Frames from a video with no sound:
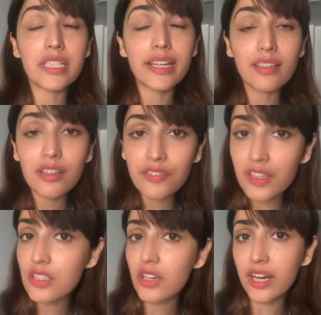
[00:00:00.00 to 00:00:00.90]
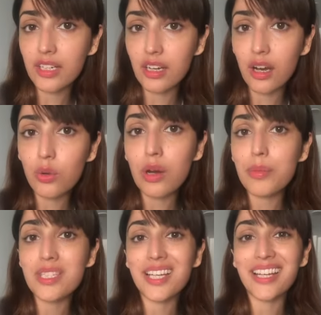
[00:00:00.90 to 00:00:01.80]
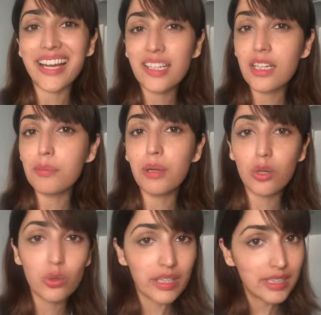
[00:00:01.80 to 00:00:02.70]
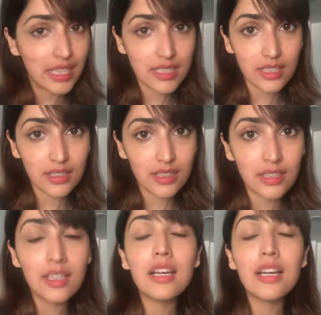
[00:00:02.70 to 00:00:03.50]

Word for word: डेडली फेस राइट नाउ हम इसे लाइटली बिल्कुल नहीं ले सकते